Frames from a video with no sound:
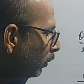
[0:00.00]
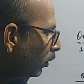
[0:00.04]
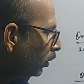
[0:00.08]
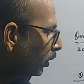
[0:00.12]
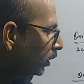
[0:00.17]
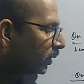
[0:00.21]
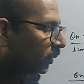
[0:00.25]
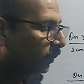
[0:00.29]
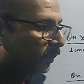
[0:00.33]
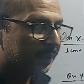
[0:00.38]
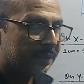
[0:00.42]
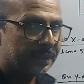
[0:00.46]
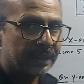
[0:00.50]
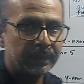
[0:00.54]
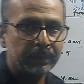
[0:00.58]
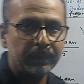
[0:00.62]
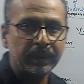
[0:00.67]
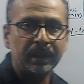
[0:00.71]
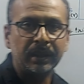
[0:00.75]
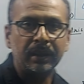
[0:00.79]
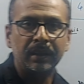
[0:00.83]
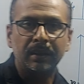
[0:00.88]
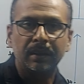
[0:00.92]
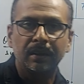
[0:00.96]
आप लोग को समझने
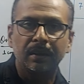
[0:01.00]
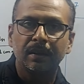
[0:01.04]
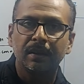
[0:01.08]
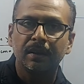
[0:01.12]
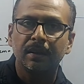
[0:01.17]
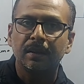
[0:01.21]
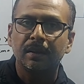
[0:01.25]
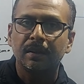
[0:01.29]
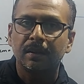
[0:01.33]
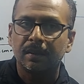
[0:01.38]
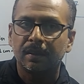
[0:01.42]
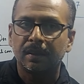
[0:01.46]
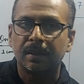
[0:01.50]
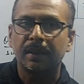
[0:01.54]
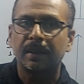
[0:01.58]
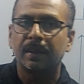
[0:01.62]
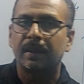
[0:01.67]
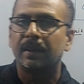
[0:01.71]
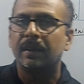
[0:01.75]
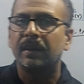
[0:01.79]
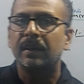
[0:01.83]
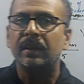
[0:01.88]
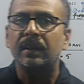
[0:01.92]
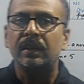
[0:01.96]
में ठीक है
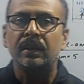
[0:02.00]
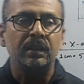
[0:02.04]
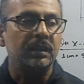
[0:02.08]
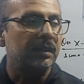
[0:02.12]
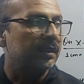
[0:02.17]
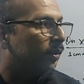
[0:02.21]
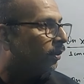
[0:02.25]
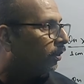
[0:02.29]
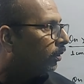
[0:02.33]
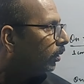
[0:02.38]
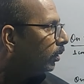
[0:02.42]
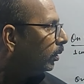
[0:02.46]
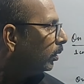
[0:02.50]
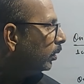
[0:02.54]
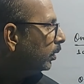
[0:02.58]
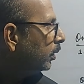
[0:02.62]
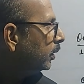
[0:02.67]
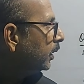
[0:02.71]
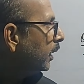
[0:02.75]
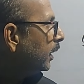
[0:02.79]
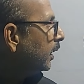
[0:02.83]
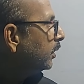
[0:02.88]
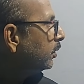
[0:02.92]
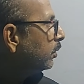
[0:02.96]
तो
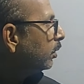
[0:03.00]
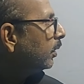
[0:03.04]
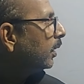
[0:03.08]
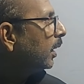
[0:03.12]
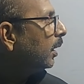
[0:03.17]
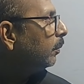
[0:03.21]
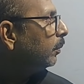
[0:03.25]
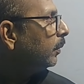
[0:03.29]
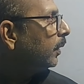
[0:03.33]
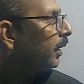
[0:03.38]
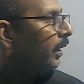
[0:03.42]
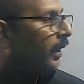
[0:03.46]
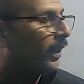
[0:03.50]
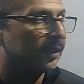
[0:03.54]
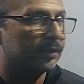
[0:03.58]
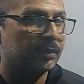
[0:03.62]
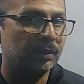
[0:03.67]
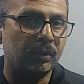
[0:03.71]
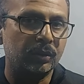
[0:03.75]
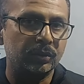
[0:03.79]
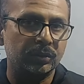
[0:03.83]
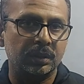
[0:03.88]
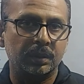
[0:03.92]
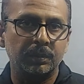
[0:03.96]
ये हिस्टोग्राम था एक
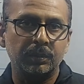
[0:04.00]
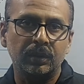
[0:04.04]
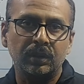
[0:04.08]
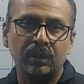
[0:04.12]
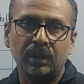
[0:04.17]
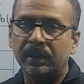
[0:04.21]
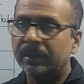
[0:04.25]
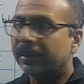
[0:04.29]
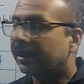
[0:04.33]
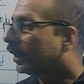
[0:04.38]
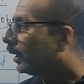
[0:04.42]
दो क्वेश्चन हम लोग और